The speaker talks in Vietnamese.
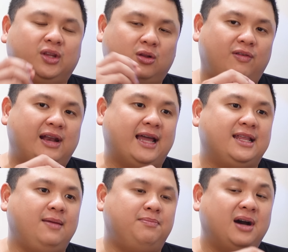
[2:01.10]
Đối với lại
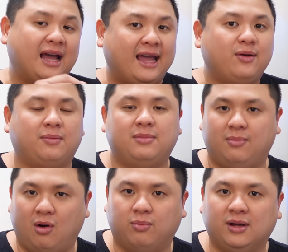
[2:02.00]
chip M2 hoặc
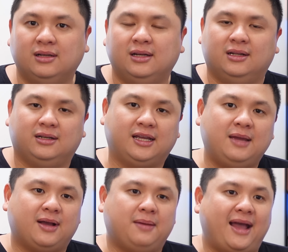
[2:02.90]
M1 á thì khi
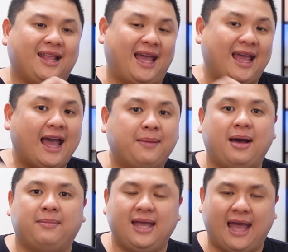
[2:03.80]
mà các bạn chạy hai
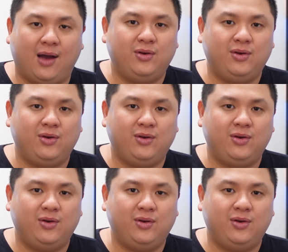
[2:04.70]
ba máy ảo